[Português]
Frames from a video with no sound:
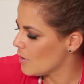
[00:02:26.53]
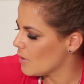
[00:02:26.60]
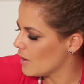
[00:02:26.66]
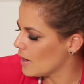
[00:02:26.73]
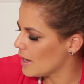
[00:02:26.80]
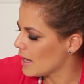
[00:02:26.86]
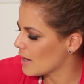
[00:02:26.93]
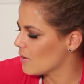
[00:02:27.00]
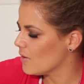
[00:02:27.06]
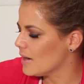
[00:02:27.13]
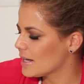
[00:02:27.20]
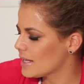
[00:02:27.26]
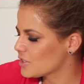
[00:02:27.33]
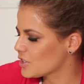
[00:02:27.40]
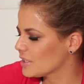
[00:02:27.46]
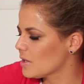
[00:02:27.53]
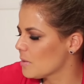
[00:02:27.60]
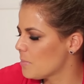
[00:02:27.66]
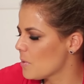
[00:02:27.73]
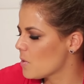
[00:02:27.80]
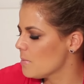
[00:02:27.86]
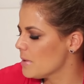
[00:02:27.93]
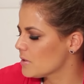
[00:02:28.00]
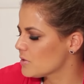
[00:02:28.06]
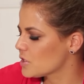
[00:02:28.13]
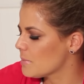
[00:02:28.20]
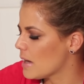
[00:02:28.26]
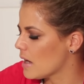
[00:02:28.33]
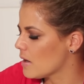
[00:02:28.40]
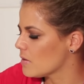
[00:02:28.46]
Ó, agora acho que tá um pouco
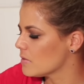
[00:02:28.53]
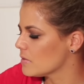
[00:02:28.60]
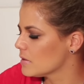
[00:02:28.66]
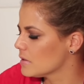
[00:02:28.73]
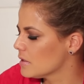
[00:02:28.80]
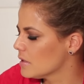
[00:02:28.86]
menos mal.